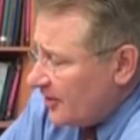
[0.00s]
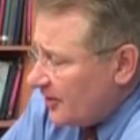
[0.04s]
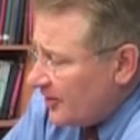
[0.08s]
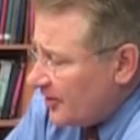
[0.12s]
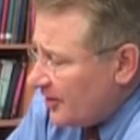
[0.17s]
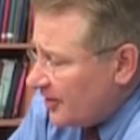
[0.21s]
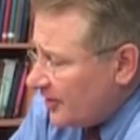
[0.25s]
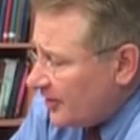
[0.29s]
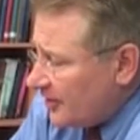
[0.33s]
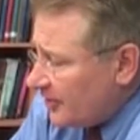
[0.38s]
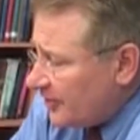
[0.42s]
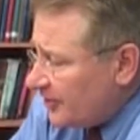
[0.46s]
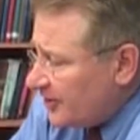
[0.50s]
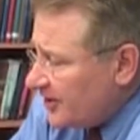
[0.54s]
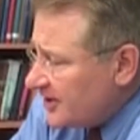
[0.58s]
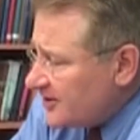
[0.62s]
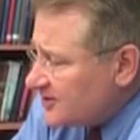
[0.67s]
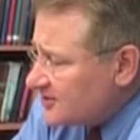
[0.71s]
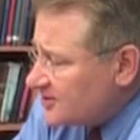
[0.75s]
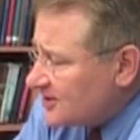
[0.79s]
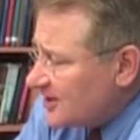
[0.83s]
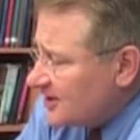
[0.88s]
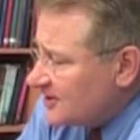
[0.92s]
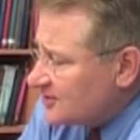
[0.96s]
Bu
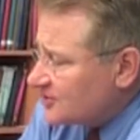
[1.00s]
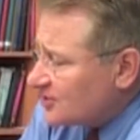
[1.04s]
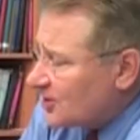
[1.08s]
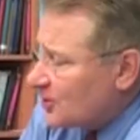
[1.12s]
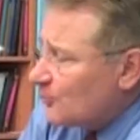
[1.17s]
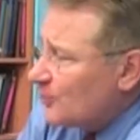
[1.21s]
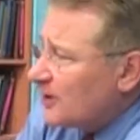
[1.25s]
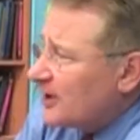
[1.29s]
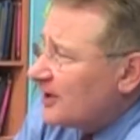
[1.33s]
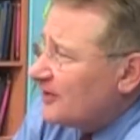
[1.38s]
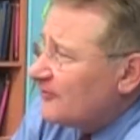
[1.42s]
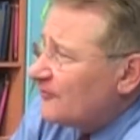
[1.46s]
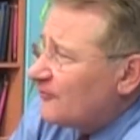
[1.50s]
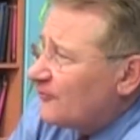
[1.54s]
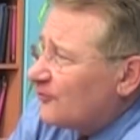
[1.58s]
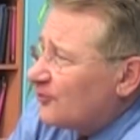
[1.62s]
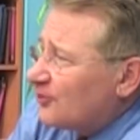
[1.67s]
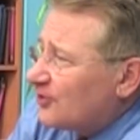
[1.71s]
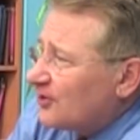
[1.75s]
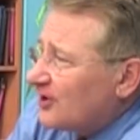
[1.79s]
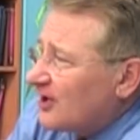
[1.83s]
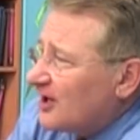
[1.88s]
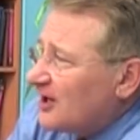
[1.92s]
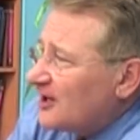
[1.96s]
sözler bizim için
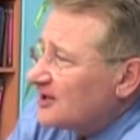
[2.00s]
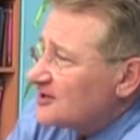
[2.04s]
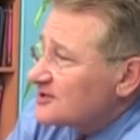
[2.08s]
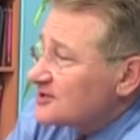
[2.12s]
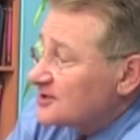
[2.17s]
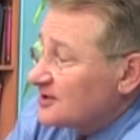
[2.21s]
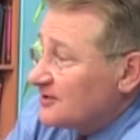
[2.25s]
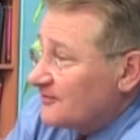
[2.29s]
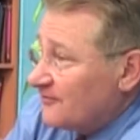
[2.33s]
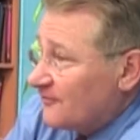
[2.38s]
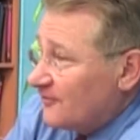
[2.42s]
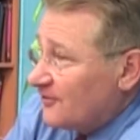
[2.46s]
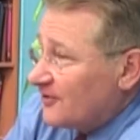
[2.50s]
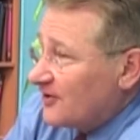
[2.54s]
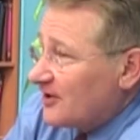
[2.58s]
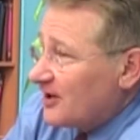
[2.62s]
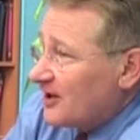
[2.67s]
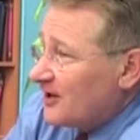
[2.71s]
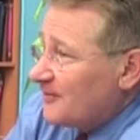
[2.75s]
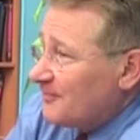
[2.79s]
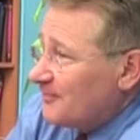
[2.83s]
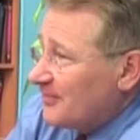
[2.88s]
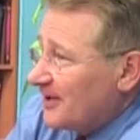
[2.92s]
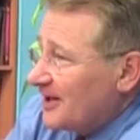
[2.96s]
yazıldılar.
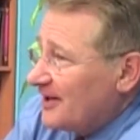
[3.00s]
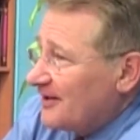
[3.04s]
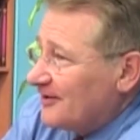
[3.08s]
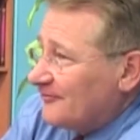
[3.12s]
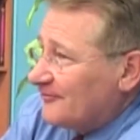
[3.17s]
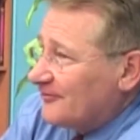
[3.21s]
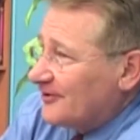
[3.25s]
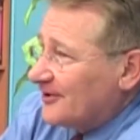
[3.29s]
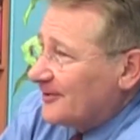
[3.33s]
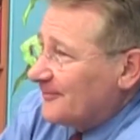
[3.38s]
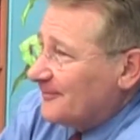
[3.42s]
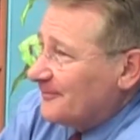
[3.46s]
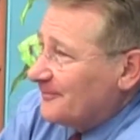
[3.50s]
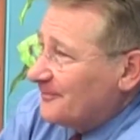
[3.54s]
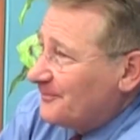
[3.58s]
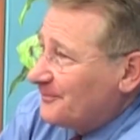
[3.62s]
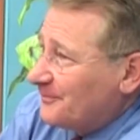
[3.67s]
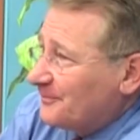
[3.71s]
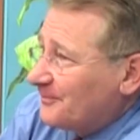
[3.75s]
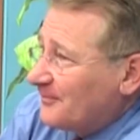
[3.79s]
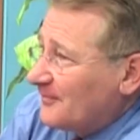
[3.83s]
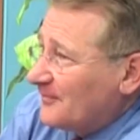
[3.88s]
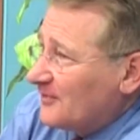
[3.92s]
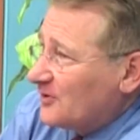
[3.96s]

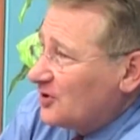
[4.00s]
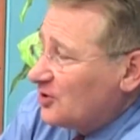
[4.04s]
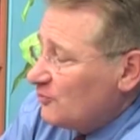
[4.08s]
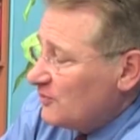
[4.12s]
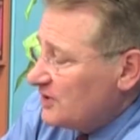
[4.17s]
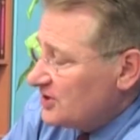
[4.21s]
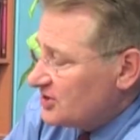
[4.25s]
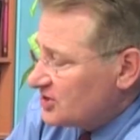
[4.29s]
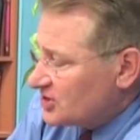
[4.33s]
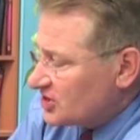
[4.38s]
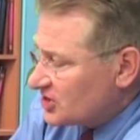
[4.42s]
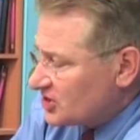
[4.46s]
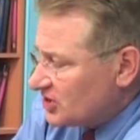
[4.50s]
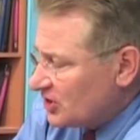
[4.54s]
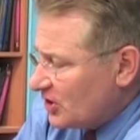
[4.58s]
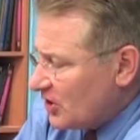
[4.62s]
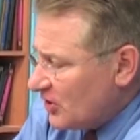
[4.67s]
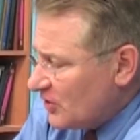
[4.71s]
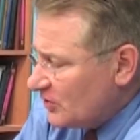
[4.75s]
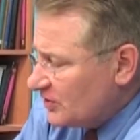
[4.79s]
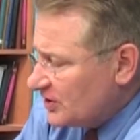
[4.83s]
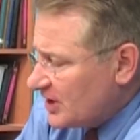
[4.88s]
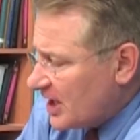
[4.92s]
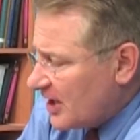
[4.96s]
Bu sözleri
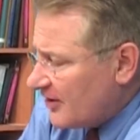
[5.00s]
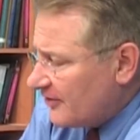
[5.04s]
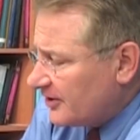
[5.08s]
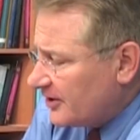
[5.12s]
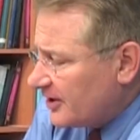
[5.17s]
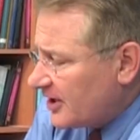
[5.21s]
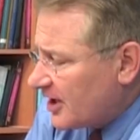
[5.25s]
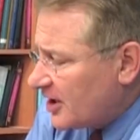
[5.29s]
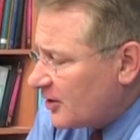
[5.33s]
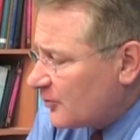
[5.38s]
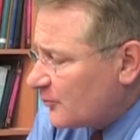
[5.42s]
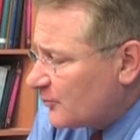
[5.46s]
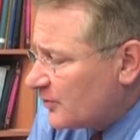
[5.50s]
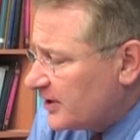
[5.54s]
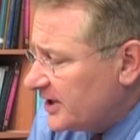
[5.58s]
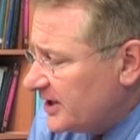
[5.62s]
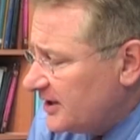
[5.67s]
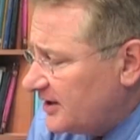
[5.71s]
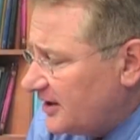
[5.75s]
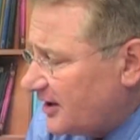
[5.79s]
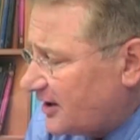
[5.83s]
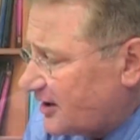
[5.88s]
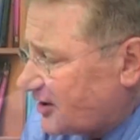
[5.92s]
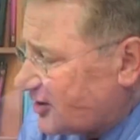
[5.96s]
okumak için vakit
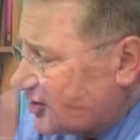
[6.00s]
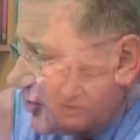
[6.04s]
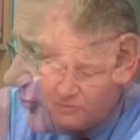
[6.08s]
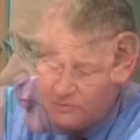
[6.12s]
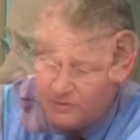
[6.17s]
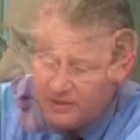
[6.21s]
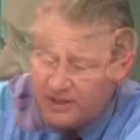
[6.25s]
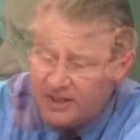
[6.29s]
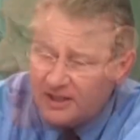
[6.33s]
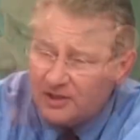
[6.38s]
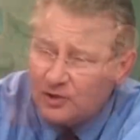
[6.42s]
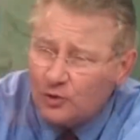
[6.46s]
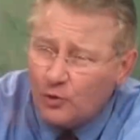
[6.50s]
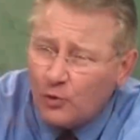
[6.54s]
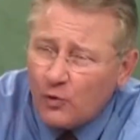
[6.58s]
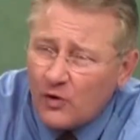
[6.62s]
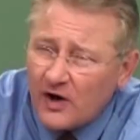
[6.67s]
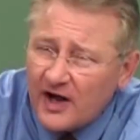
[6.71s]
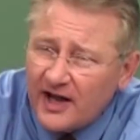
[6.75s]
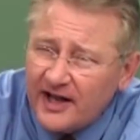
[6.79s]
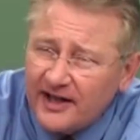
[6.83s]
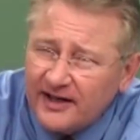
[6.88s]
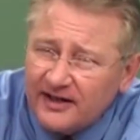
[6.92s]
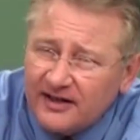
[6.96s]
ayırıyor muyuz?
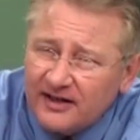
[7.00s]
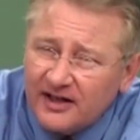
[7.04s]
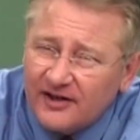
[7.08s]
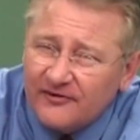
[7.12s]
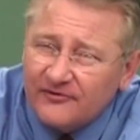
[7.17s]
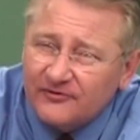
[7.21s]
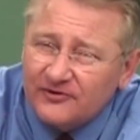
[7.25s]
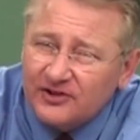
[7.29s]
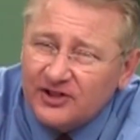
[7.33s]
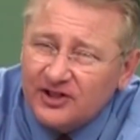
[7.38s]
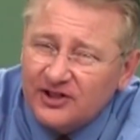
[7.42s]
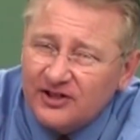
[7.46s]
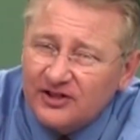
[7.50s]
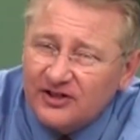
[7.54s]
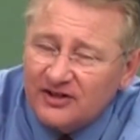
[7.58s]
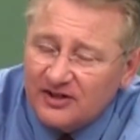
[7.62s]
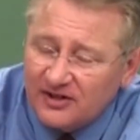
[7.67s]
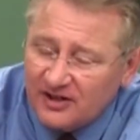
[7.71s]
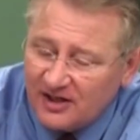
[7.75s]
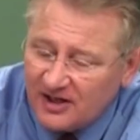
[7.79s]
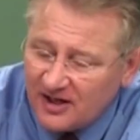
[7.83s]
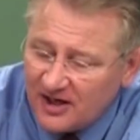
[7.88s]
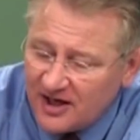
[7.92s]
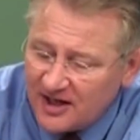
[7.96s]
Tanrı'nın sesini
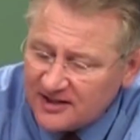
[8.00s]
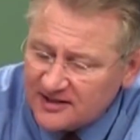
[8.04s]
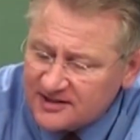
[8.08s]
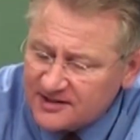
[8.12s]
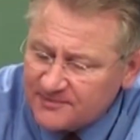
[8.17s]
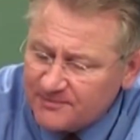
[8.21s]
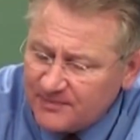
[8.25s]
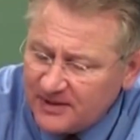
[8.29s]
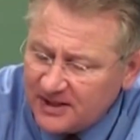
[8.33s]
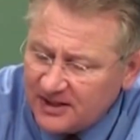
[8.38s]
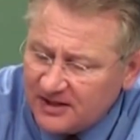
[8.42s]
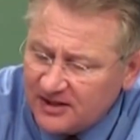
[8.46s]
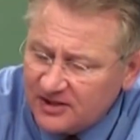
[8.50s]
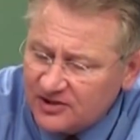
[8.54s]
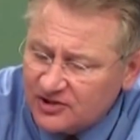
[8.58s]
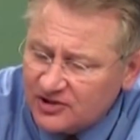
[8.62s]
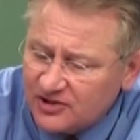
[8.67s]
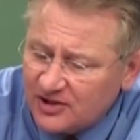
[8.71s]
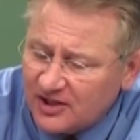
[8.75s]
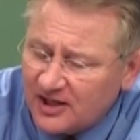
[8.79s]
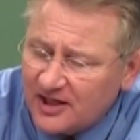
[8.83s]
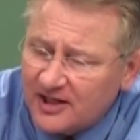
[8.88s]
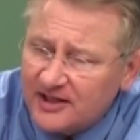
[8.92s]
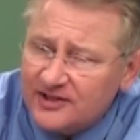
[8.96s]
duyabilecek kadar
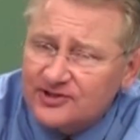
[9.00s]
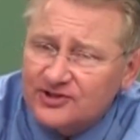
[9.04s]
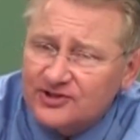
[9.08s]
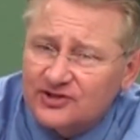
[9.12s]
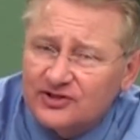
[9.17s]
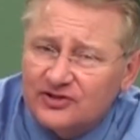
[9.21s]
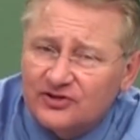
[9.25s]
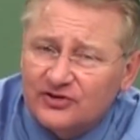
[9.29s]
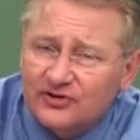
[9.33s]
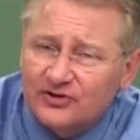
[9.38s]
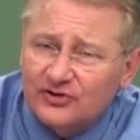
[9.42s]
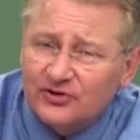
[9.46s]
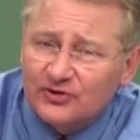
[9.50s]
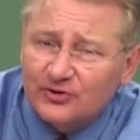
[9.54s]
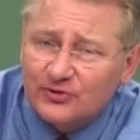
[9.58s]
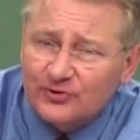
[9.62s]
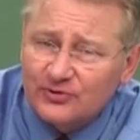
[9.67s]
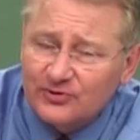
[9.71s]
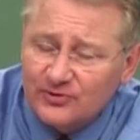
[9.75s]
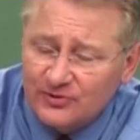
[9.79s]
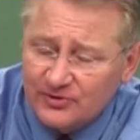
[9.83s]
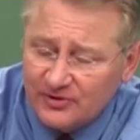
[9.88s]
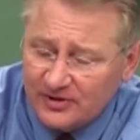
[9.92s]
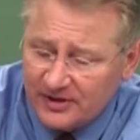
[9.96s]
sessizleşiyor
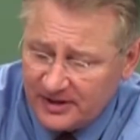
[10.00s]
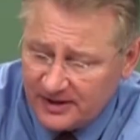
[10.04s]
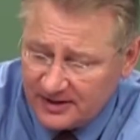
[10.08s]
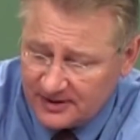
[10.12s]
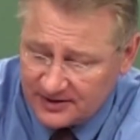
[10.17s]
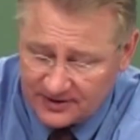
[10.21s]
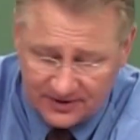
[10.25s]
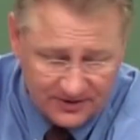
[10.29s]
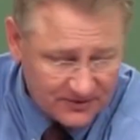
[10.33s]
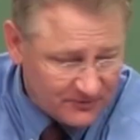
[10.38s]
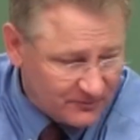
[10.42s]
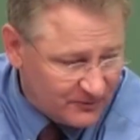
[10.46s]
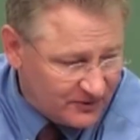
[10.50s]
muyuz?